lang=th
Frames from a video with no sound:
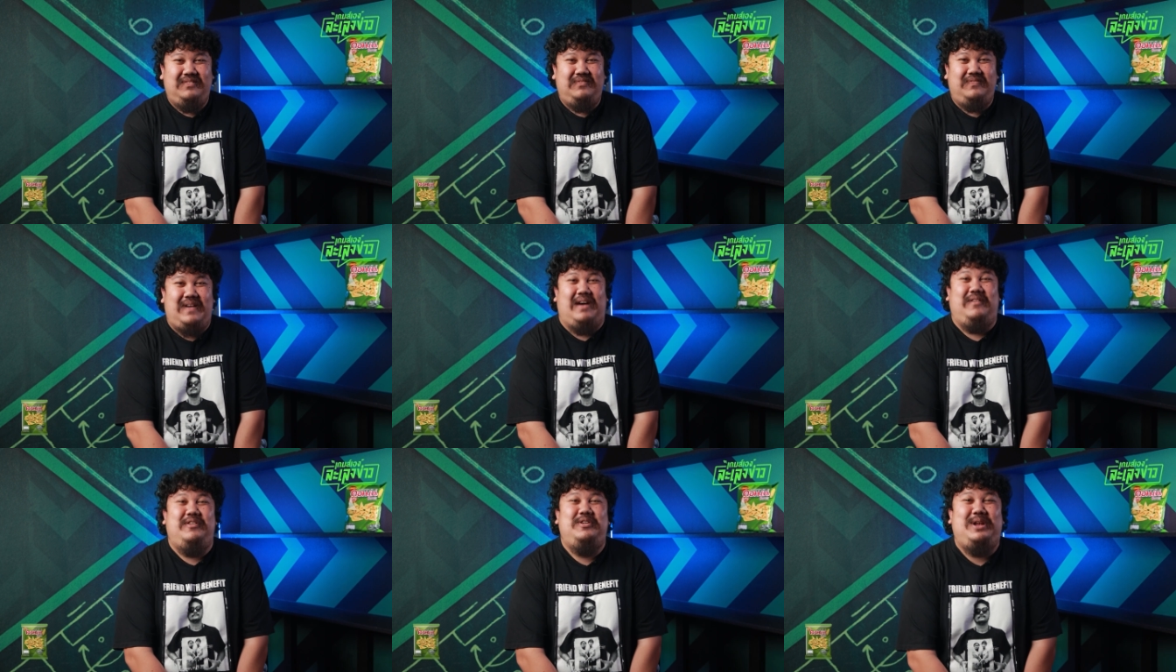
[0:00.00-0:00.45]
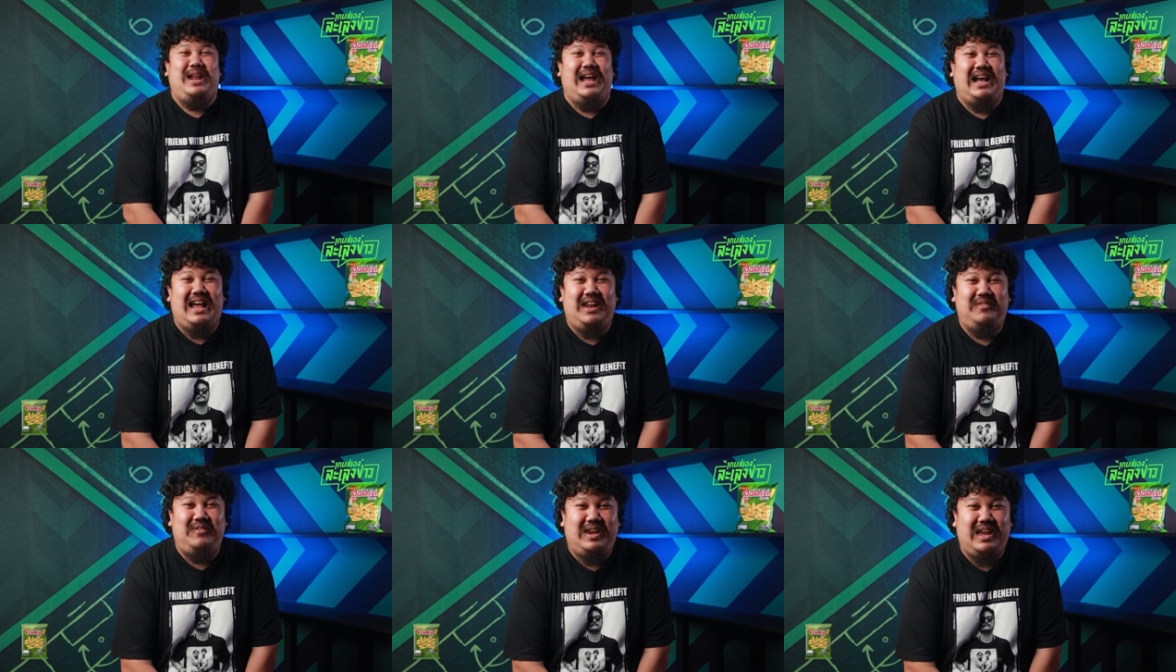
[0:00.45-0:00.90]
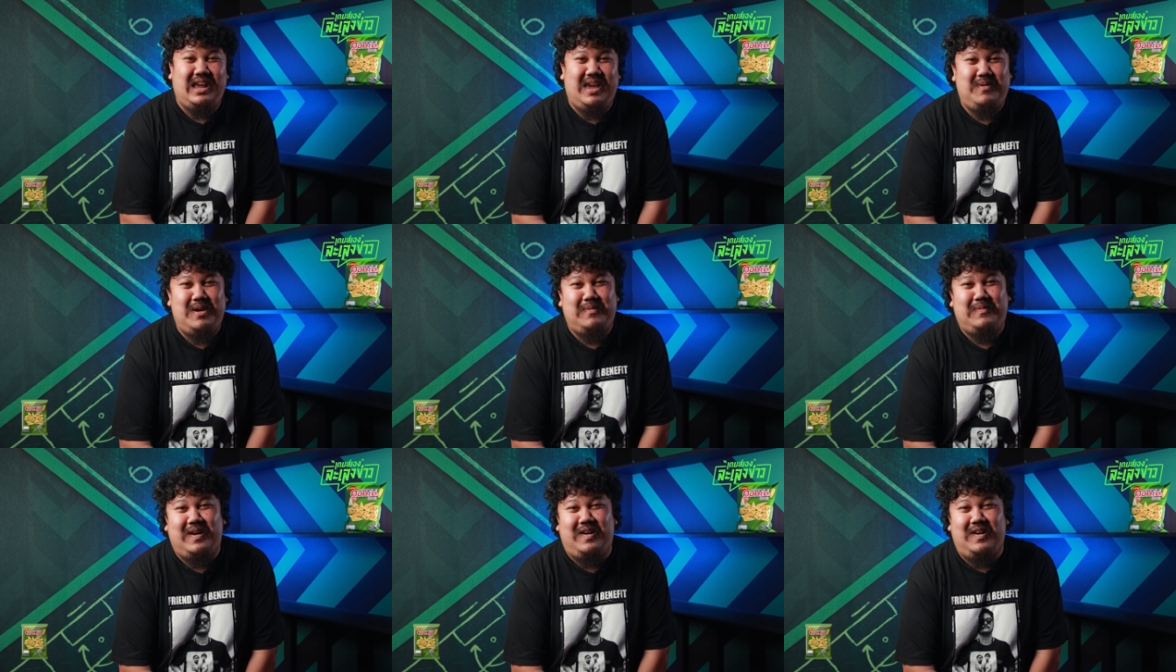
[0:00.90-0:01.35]
ฝากไว้ด้วยแล้วกันวันนี้เก
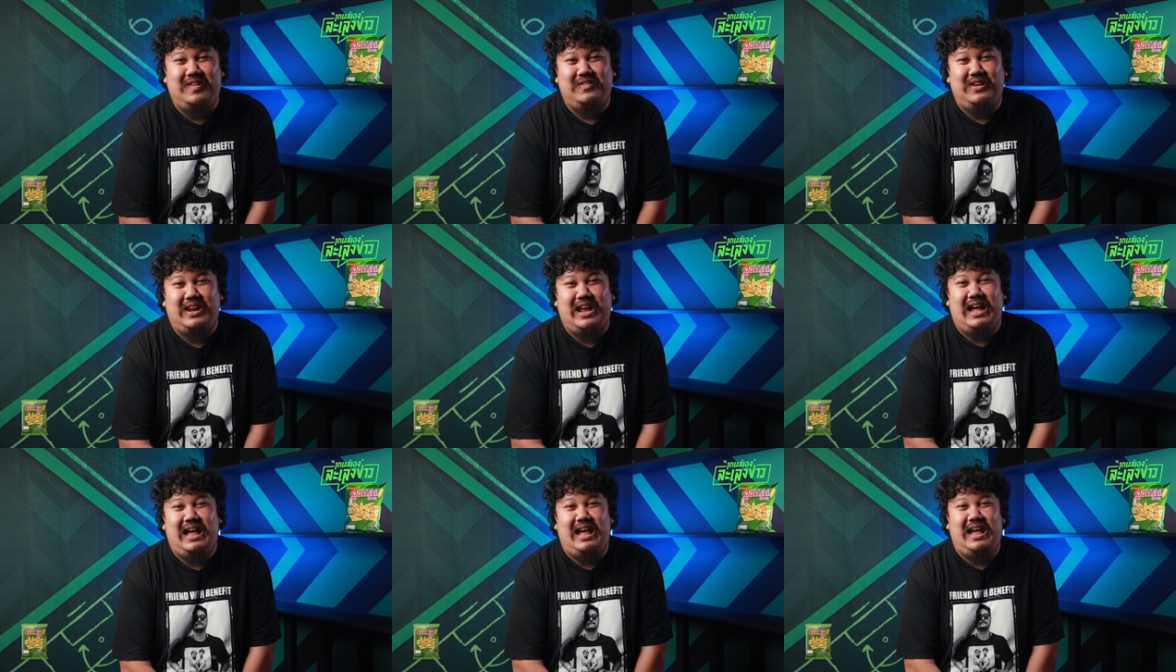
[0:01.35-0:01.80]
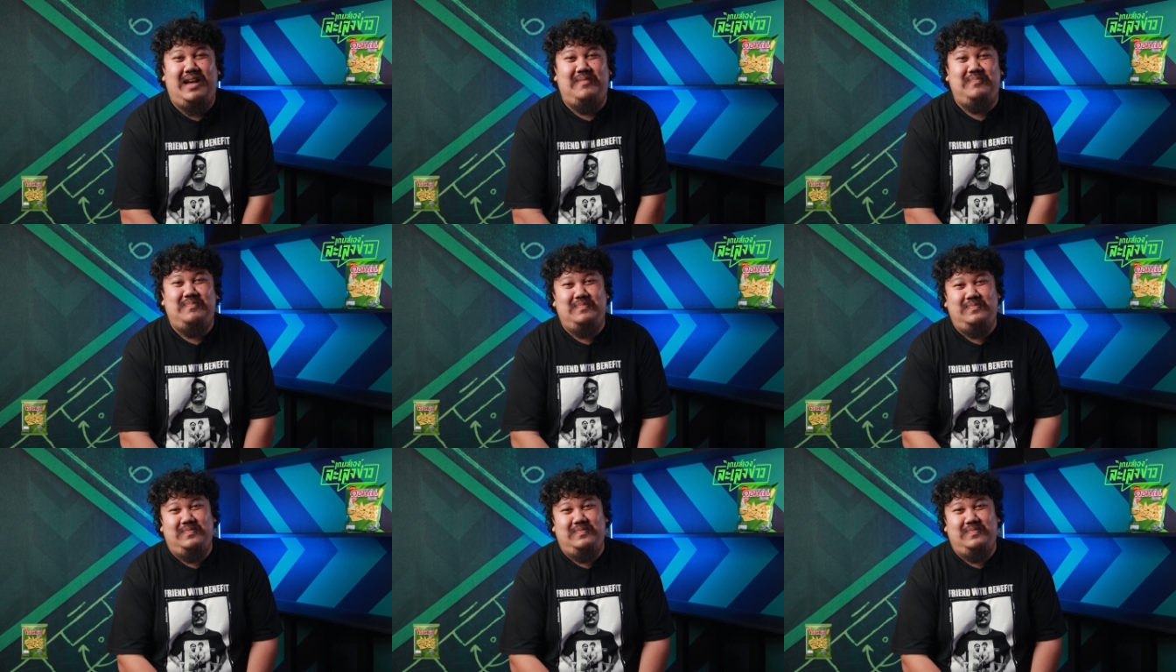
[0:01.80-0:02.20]
มเองไปก่อนสวัสดีครับ